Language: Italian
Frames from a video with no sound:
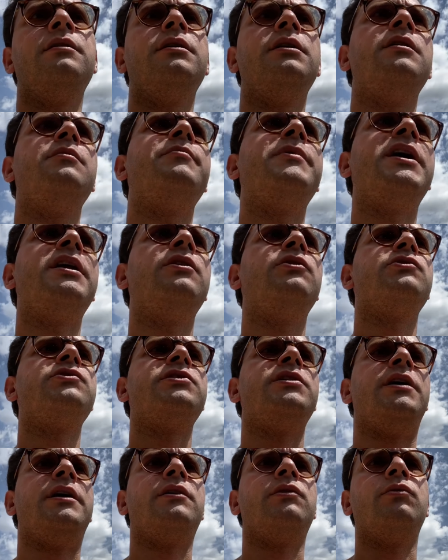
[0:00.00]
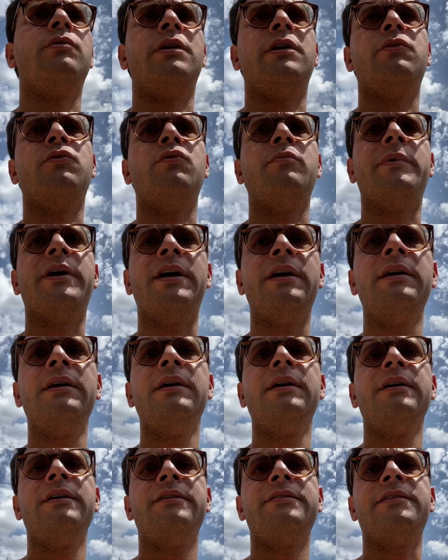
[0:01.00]
il meglio sia con la Roma
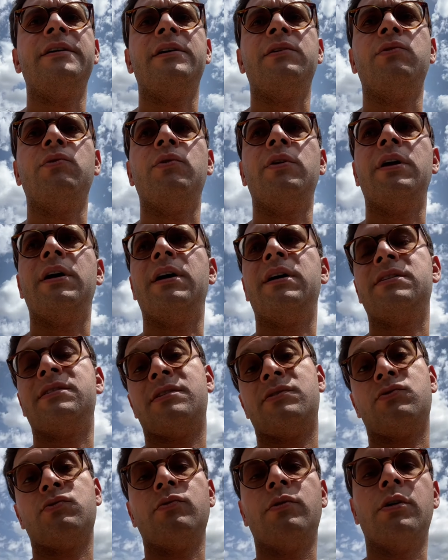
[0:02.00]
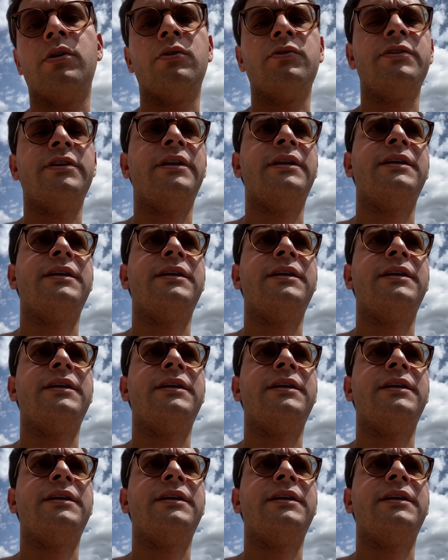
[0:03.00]
sia con la Sassuolo sia in